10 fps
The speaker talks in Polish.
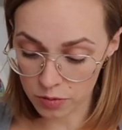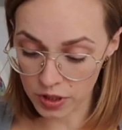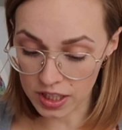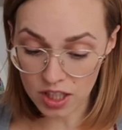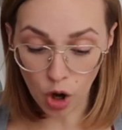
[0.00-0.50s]

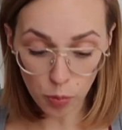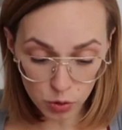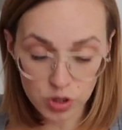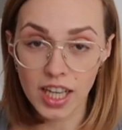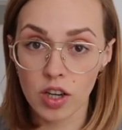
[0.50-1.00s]
Więc
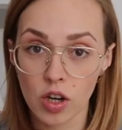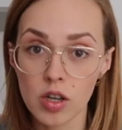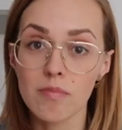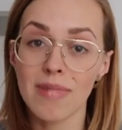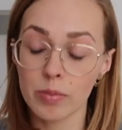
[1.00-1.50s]
oprócz
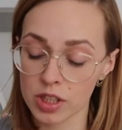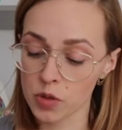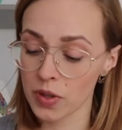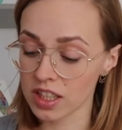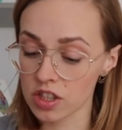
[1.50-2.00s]
tego mamy
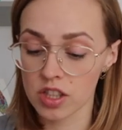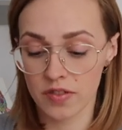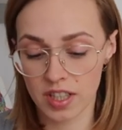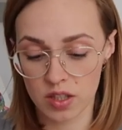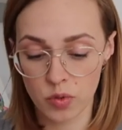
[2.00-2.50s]
też praktyczne
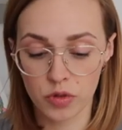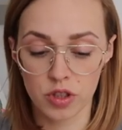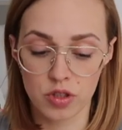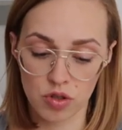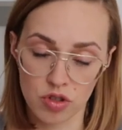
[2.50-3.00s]

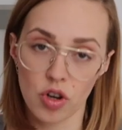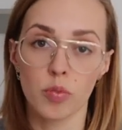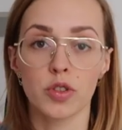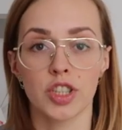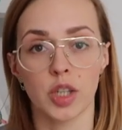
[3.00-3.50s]
wskazówki, co
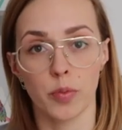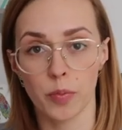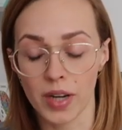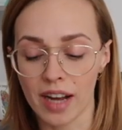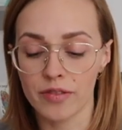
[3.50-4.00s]
zrobić, jak
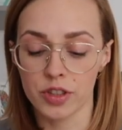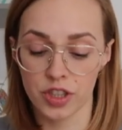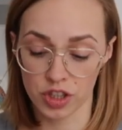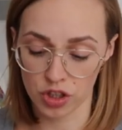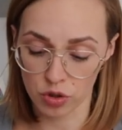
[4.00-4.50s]
poprawić,
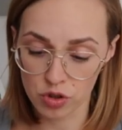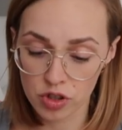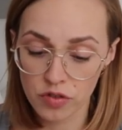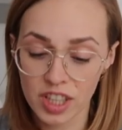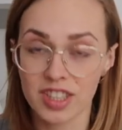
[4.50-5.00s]
jak się
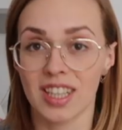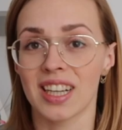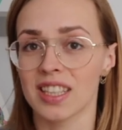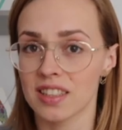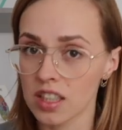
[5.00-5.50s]
odżywiać,
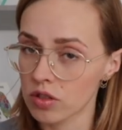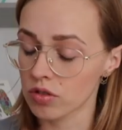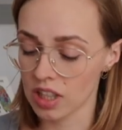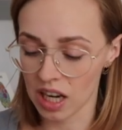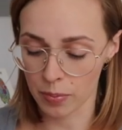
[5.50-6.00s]
taka
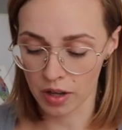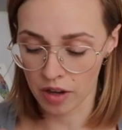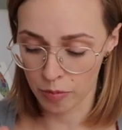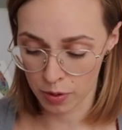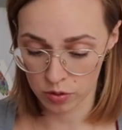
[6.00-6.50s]

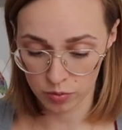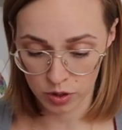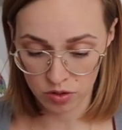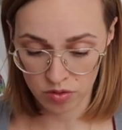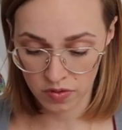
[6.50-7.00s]
dietoterapia w pełnym
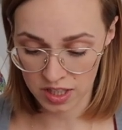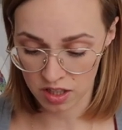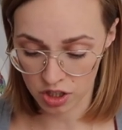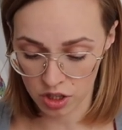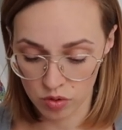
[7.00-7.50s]
tego słowa
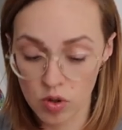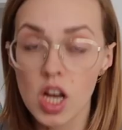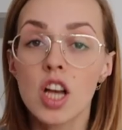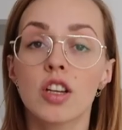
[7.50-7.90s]
znaczeniu.